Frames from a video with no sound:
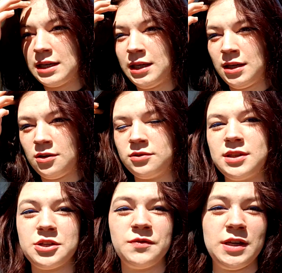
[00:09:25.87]
i on
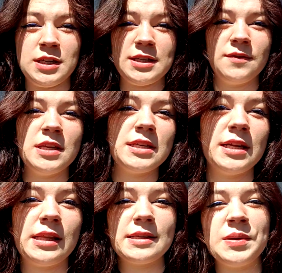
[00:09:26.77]
też wyjeżdża w niedzielę
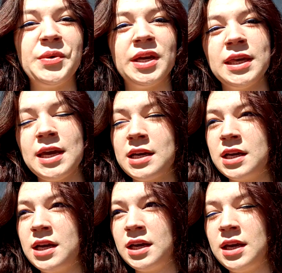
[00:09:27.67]
tak samo jak ja
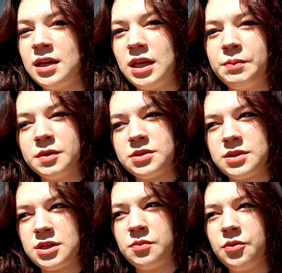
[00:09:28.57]
i
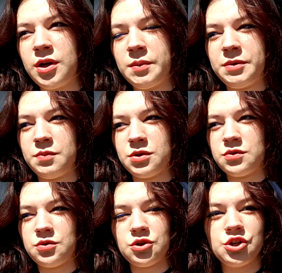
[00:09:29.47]
potrzebuję po
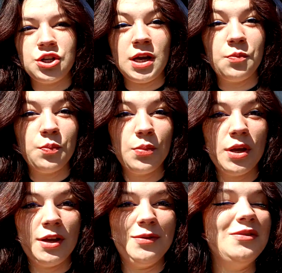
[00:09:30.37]
prostu troszeczkę,
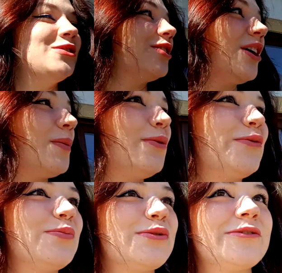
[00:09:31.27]
e, że tak
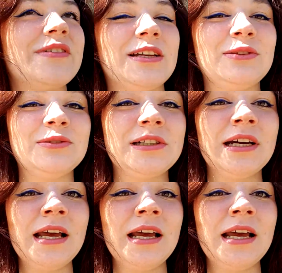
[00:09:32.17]
powiem, prowiantu